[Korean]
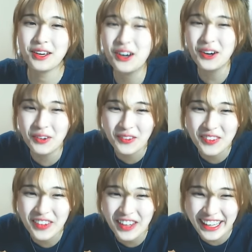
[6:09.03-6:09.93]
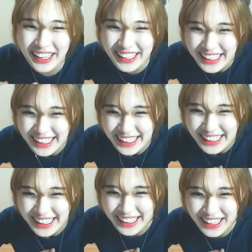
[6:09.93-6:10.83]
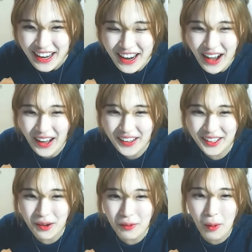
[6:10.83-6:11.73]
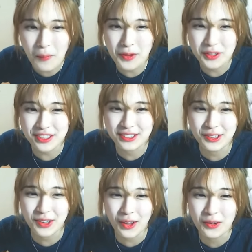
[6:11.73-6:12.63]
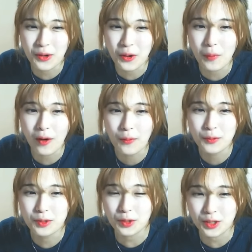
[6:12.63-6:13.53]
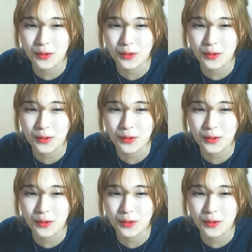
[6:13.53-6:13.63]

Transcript: 이거 뭔데? 아니, 이거 봐봐. PC 늘어나는 거 봐봐. 미쳤다,